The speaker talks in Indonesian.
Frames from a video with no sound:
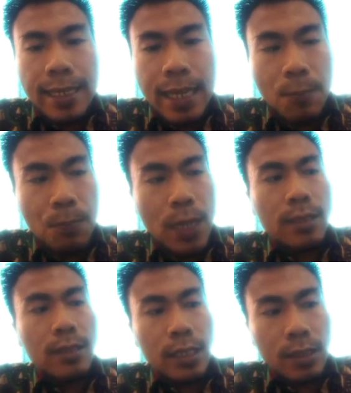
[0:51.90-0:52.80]

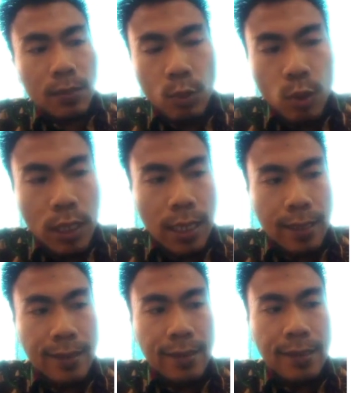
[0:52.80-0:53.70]
dapat
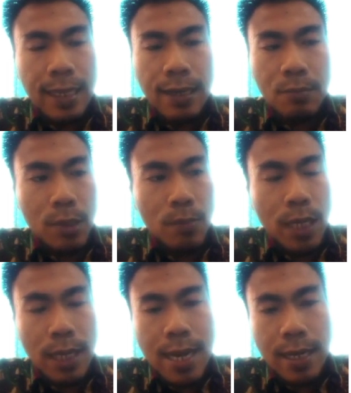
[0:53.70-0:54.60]
ditemukan dalam
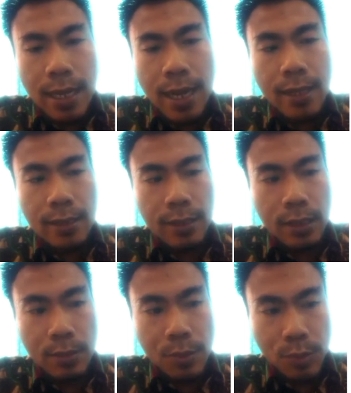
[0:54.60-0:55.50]
berbagai ayat
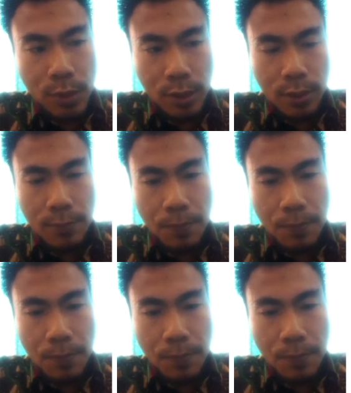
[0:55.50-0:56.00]
kitab suci.